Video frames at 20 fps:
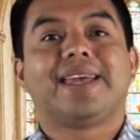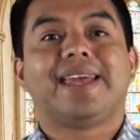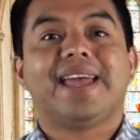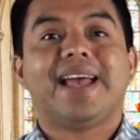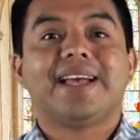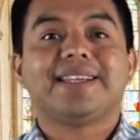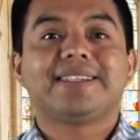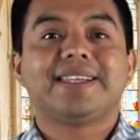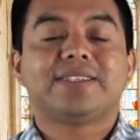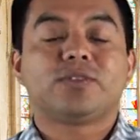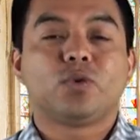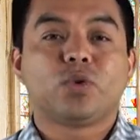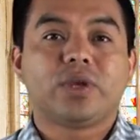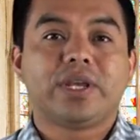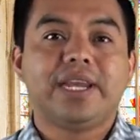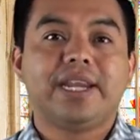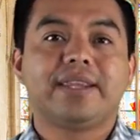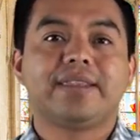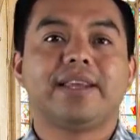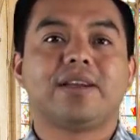que hace
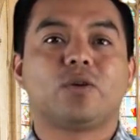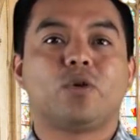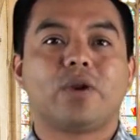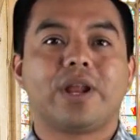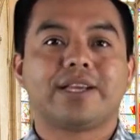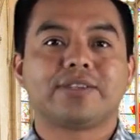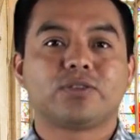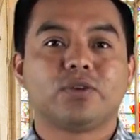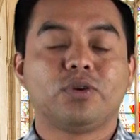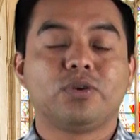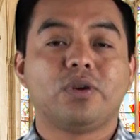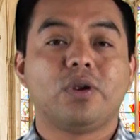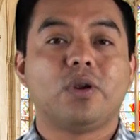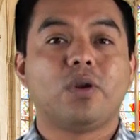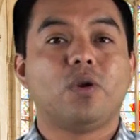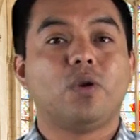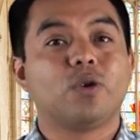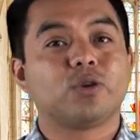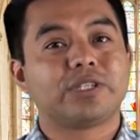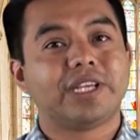surgir del corazón
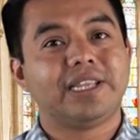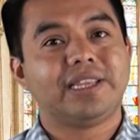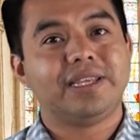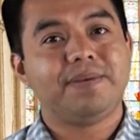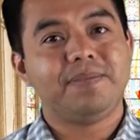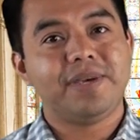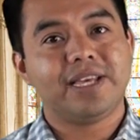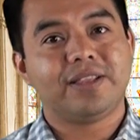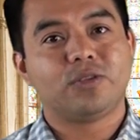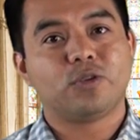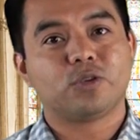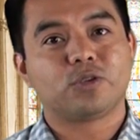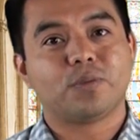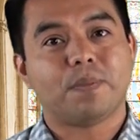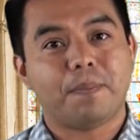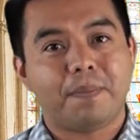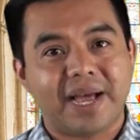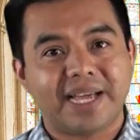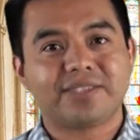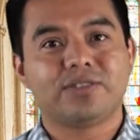los sentimientos
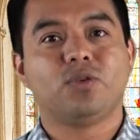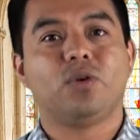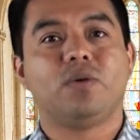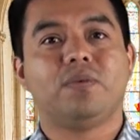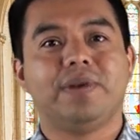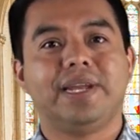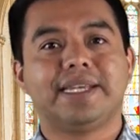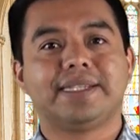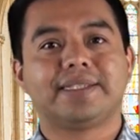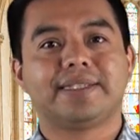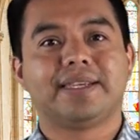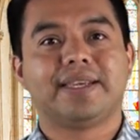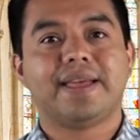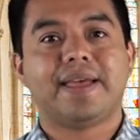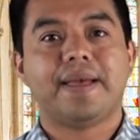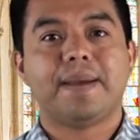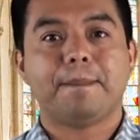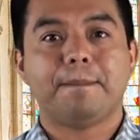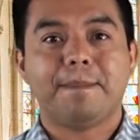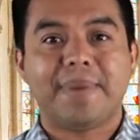más nobles,
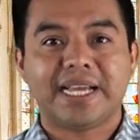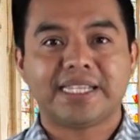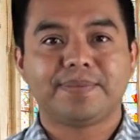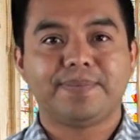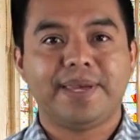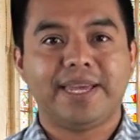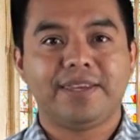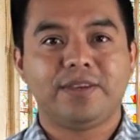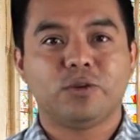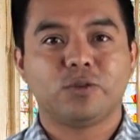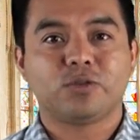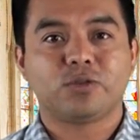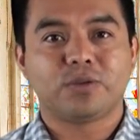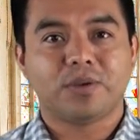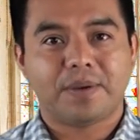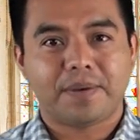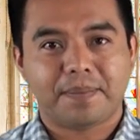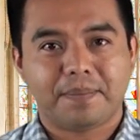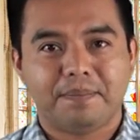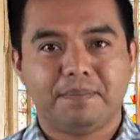más
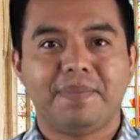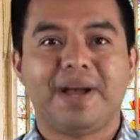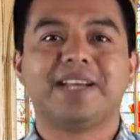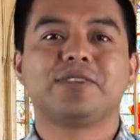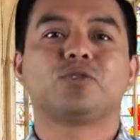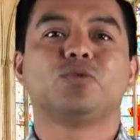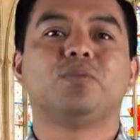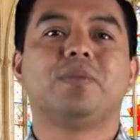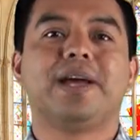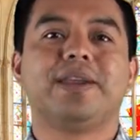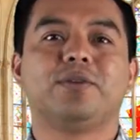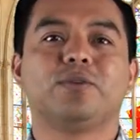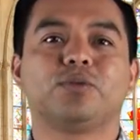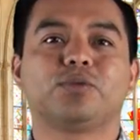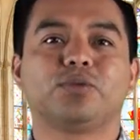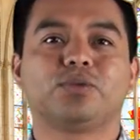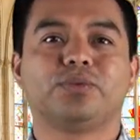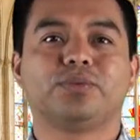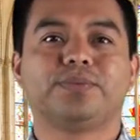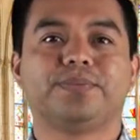bellos, más
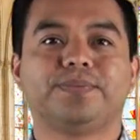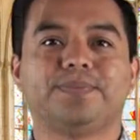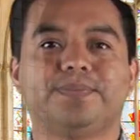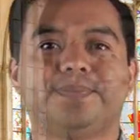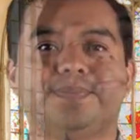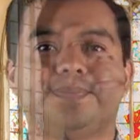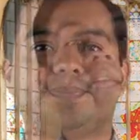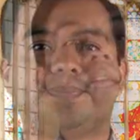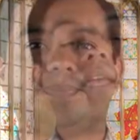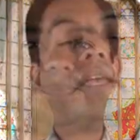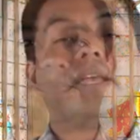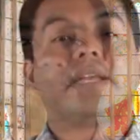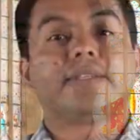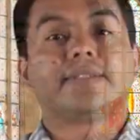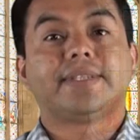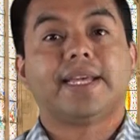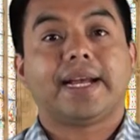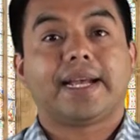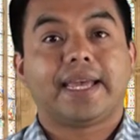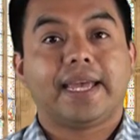humanos.
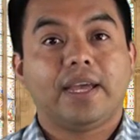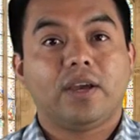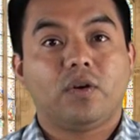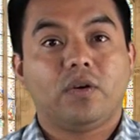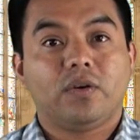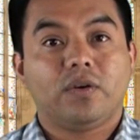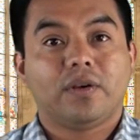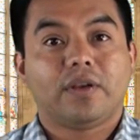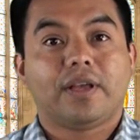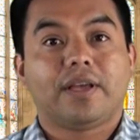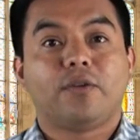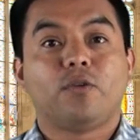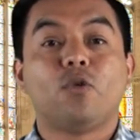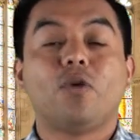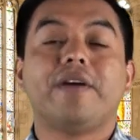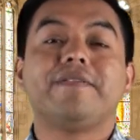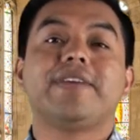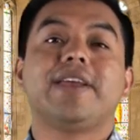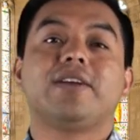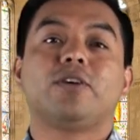Saqueo
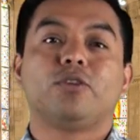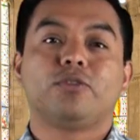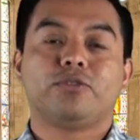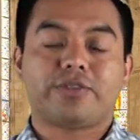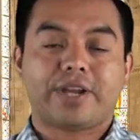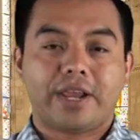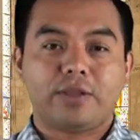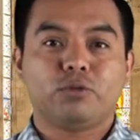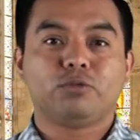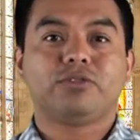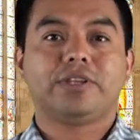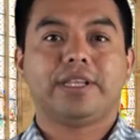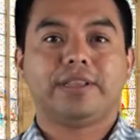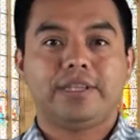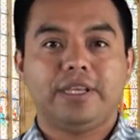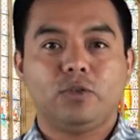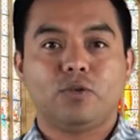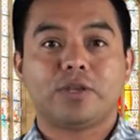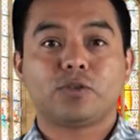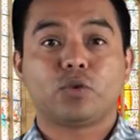no había encontrado un
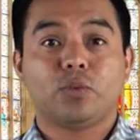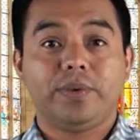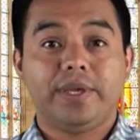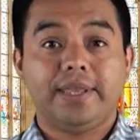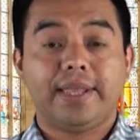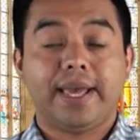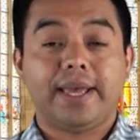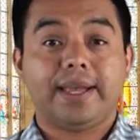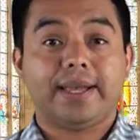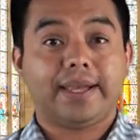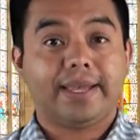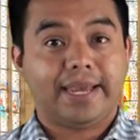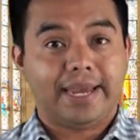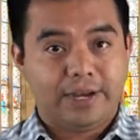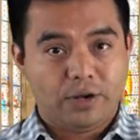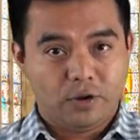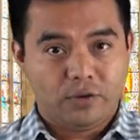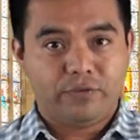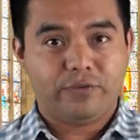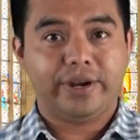sentido a su vida
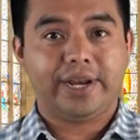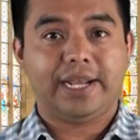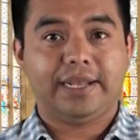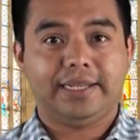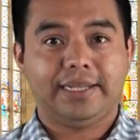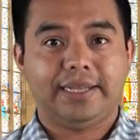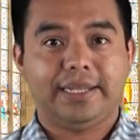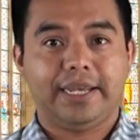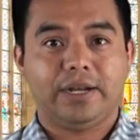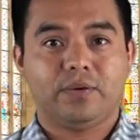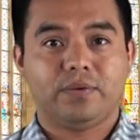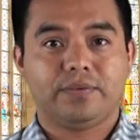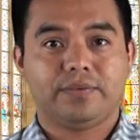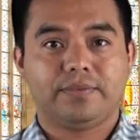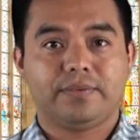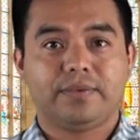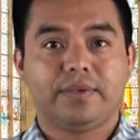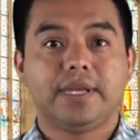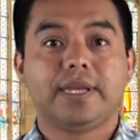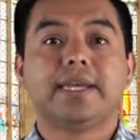que no fuera el dinero.
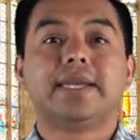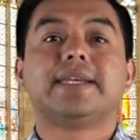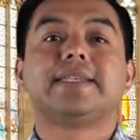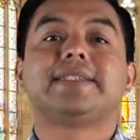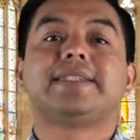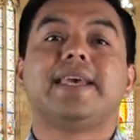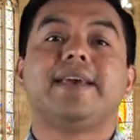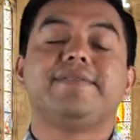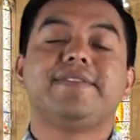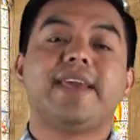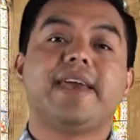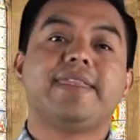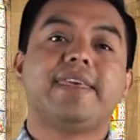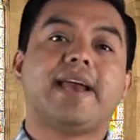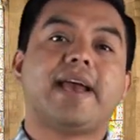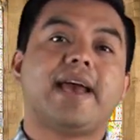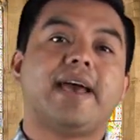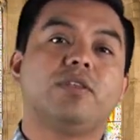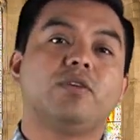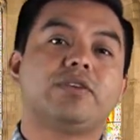Se había
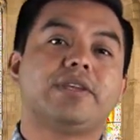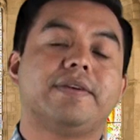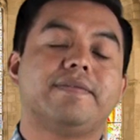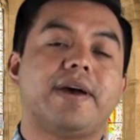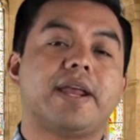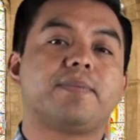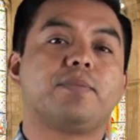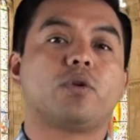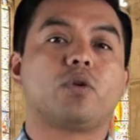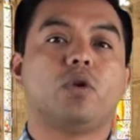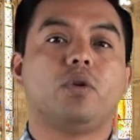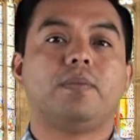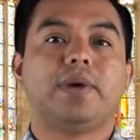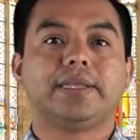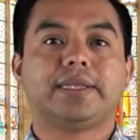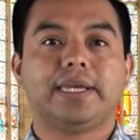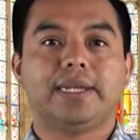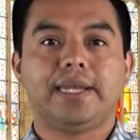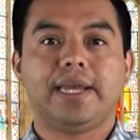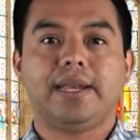dejado llevar por lo
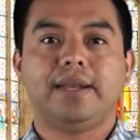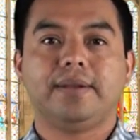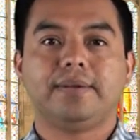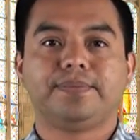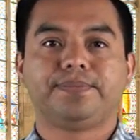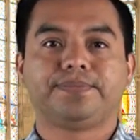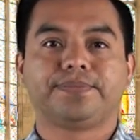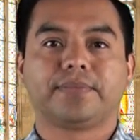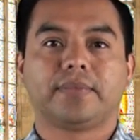material.